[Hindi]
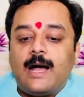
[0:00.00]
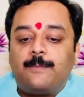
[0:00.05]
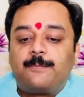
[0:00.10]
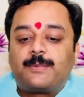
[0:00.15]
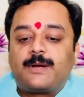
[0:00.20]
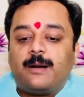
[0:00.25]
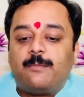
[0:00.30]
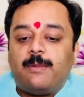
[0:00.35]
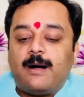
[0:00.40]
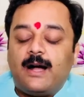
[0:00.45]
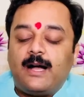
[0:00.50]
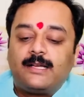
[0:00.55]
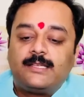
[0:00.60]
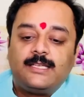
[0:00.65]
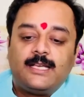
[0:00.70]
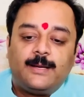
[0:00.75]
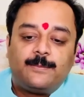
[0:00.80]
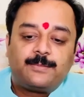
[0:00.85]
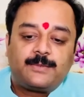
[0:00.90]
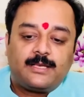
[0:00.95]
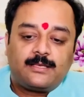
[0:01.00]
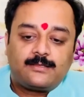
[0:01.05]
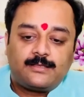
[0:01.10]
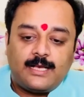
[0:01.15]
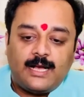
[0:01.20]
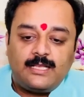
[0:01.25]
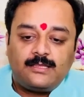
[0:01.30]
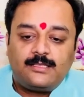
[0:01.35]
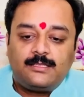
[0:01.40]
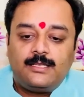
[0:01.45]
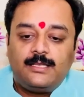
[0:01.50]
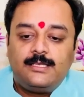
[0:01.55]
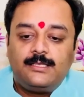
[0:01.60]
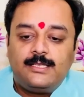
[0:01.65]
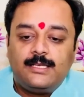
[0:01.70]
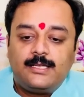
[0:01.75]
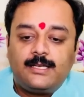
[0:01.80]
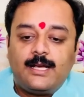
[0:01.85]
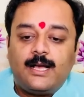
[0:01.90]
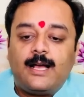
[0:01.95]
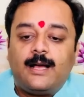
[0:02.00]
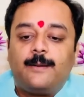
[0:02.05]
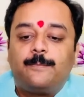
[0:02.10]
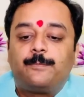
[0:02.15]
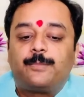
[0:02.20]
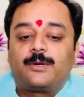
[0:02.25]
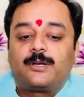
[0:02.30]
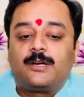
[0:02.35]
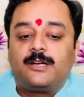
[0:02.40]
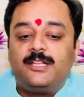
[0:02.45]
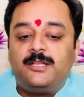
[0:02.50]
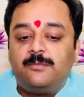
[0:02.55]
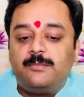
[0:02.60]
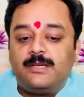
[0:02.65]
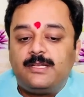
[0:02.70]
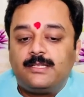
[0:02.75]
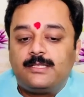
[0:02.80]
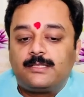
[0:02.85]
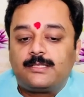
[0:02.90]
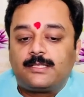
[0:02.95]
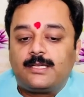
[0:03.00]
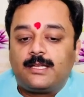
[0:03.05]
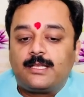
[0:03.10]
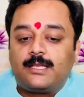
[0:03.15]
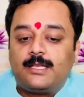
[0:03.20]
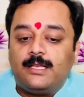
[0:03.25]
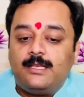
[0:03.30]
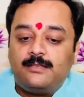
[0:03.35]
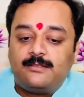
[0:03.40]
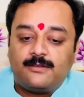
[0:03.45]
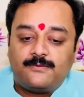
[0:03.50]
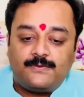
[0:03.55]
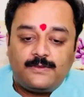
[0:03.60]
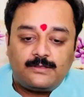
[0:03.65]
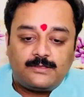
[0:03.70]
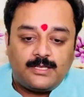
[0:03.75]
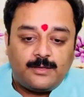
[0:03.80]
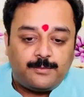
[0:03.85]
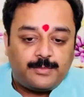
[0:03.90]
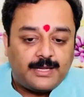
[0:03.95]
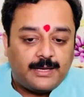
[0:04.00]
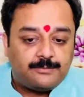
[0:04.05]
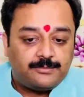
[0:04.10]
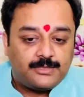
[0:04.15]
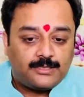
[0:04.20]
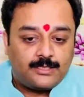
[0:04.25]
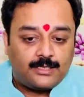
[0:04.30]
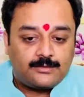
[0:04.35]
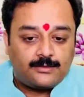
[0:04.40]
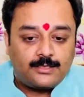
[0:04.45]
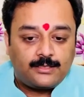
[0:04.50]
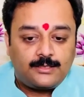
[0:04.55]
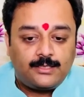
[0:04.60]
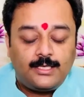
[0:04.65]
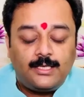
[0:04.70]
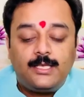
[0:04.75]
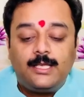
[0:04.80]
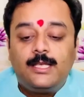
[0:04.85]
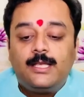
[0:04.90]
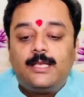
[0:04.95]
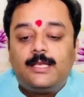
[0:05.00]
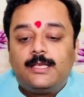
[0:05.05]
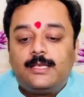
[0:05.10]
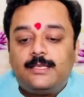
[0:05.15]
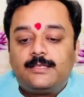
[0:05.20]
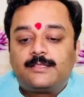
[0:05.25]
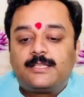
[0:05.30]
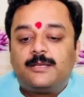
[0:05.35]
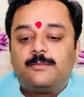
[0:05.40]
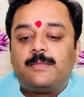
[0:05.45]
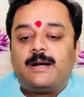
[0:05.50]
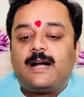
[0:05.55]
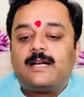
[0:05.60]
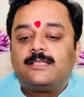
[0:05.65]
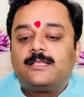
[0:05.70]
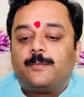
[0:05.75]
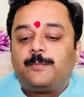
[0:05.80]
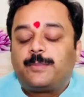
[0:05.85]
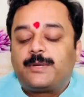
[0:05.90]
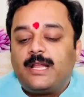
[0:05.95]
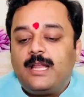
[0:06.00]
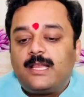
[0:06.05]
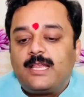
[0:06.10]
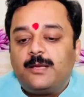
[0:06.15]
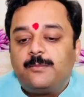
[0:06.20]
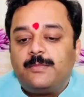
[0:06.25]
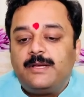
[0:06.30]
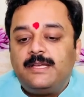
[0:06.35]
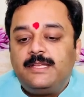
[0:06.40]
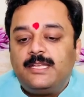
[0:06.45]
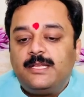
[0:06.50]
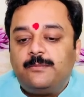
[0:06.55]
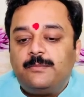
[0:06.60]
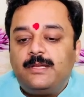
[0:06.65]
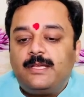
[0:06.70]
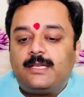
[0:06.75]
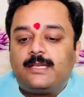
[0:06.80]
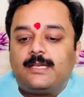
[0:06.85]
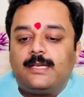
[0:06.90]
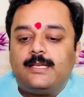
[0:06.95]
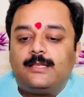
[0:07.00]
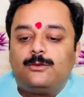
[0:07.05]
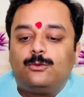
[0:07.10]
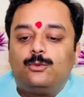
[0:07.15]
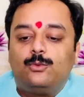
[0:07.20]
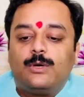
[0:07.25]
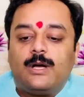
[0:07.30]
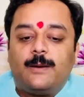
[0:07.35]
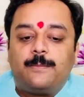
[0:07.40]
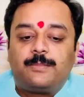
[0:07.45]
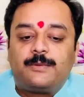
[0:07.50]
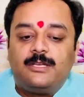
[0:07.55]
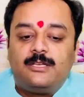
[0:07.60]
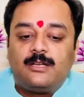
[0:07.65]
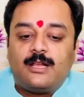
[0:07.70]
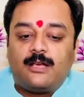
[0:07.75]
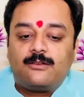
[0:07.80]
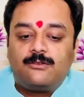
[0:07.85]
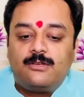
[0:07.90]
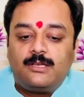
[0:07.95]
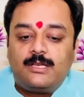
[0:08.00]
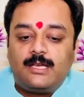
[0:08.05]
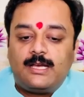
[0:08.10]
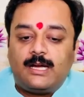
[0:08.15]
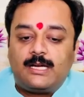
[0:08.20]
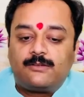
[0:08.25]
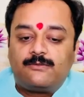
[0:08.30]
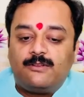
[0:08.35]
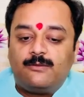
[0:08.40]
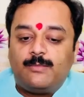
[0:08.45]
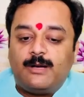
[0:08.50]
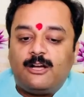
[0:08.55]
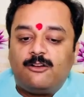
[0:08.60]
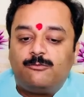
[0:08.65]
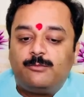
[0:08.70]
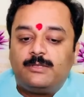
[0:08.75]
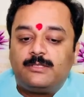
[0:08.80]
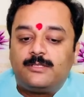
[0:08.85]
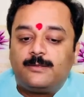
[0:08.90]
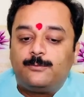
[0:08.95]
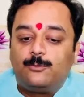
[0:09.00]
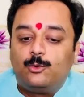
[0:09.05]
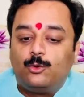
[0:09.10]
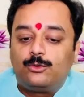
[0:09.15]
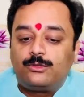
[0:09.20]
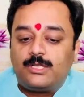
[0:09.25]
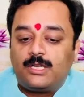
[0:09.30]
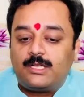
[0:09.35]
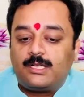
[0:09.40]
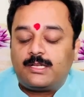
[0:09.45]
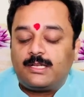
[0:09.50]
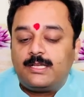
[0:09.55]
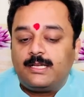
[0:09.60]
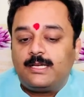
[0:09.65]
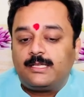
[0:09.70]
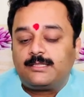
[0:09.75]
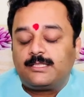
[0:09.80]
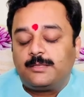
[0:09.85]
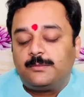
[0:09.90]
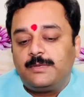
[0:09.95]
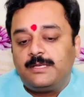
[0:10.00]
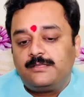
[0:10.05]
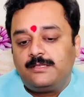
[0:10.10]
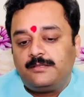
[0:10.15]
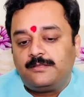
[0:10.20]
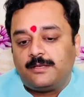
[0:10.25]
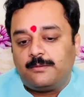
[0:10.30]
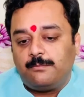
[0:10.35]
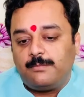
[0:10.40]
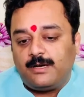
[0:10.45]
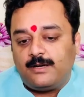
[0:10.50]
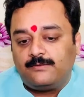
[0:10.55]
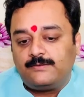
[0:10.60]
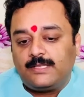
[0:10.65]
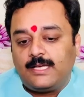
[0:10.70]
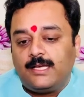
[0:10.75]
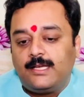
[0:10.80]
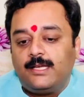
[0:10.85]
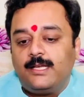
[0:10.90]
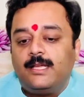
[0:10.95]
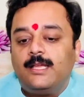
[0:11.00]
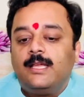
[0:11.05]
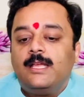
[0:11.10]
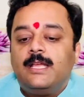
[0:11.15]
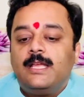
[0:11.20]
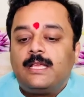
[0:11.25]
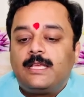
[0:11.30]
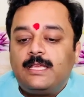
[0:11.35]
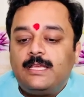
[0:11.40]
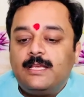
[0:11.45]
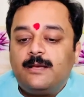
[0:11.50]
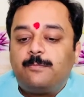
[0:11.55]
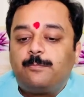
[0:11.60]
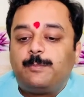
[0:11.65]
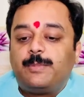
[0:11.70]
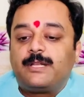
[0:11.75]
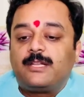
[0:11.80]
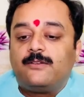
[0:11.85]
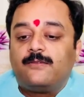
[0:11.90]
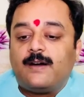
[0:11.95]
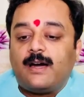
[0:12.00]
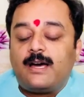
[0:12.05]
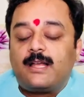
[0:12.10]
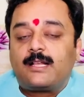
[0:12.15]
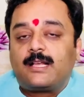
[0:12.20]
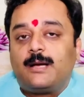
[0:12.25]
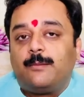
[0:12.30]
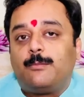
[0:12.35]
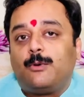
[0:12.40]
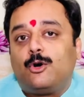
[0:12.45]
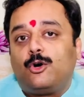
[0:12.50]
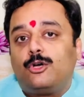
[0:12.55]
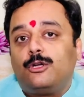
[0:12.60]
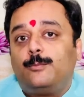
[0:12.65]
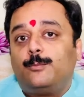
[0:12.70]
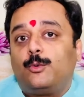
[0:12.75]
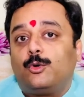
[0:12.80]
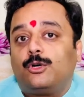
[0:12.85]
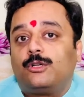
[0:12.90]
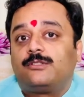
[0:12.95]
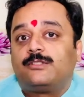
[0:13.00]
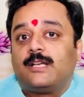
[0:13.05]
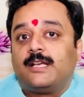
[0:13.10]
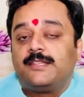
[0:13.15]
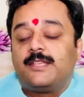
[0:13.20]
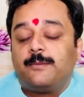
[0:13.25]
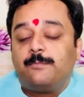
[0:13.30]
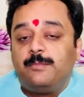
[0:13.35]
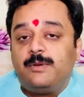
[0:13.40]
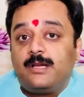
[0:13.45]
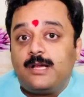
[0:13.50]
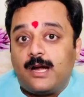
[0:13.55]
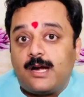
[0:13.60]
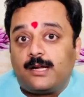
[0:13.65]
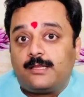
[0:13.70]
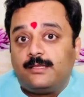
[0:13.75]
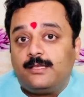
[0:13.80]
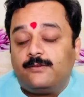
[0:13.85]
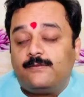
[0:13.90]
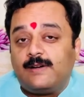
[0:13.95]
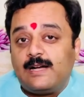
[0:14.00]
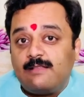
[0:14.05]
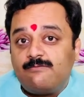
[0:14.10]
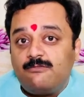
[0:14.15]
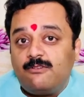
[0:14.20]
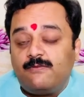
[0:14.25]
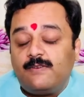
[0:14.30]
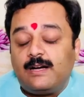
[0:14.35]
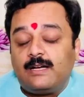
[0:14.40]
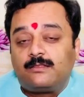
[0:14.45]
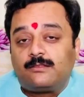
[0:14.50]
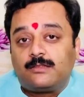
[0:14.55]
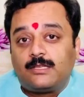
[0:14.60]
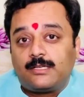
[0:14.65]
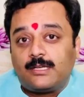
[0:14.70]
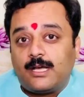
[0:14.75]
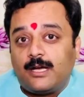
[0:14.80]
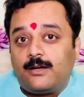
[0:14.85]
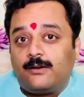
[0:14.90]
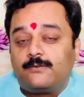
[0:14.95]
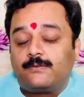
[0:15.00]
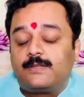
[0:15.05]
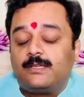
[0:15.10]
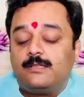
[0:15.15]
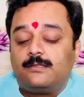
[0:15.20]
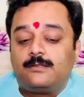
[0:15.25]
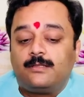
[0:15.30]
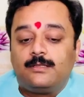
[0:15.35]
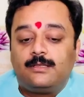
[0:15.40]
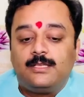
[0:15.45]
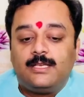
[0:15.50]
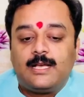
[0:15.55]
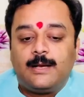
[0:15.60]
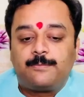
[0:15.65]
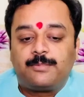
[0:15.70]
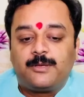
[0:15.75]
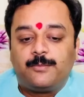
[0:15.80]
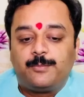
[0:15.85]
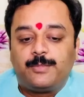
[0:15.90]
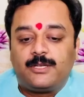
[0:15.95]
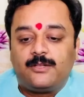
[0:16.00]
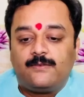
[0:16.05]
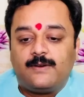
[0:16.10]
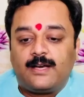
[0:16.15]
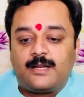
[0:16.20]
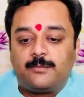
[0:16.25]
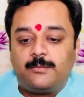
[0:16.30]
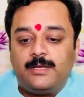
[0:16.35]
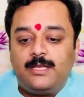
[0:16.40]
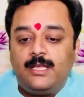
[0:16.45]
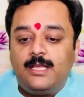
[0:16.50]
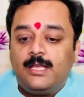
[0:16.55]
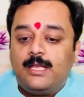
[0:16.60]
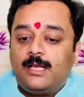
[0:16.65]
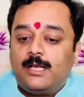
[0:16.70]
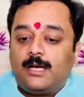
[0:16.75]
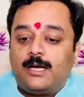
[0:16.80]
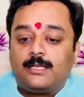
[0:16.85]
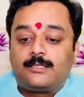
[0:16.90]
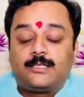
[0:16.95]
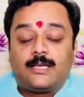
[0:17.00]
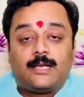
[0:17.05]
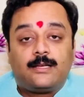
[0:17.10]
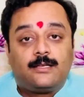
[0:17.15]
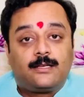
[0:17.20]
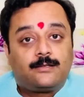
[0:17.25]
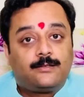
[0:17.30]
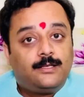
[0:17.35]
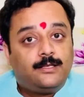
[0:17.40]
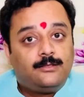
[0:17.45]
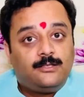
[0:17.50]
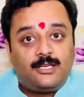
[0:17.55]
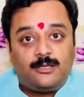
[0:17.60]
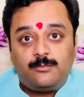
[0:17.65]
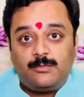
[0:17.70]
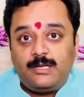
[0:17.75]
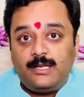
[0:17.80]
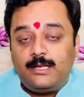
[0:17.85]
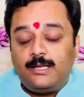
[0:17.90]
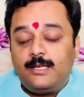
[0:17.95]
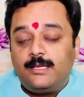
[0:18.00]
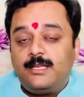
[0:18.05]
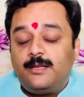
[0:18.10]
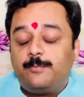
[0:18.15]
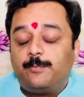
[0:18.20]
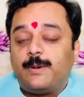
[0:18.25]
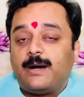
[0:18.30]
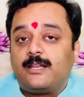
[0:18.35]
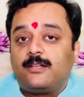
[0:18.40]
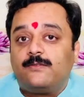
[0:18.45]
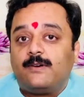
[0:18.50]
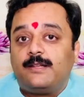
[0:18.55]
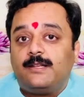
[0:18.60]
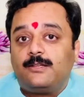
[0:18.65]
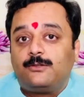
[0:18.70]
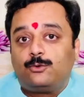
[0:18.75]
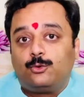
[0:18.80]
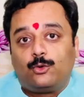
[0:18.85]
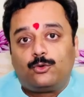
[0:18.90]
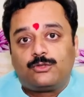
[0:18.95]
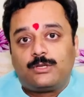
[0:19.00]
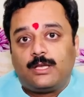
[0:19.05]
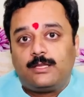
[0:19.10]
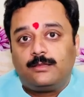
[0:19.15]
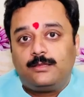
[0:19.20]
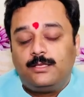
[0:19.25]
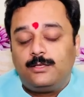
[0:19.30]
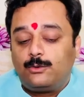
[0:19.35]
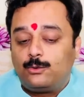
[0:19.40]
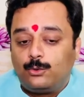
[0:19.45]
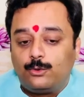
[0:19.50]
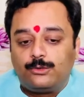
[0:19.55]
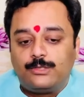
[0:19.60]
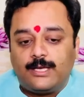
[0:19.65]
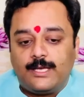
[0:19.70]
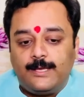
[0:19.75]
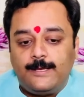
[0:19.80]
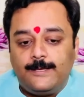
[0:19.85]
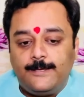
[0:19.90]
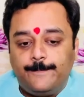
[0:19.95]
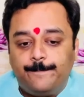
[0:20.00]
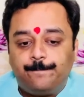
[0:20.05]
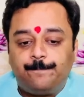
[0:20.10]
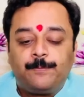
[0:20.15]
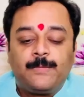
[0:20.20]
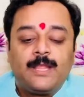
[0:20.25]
आपका भाग्य आपका साथ नहीं देगा आप कड़ी मेहनत करके ही सफलता प्राप्त कर सकते हैं इसके बाद अप्रैल के महीने में केतु आपकी राशि के आठवें भाव में जब गोचर करेगा तब ऐसी संभावना है कि यह परिवार का माहौल बहुत ज़्यादा बिगाड़ दे वाद विवाद तनाव की स्थिति आपके परिवार में अचानक से जन्म ले लेगी पारिवारिक सुख शांति खो जाएगी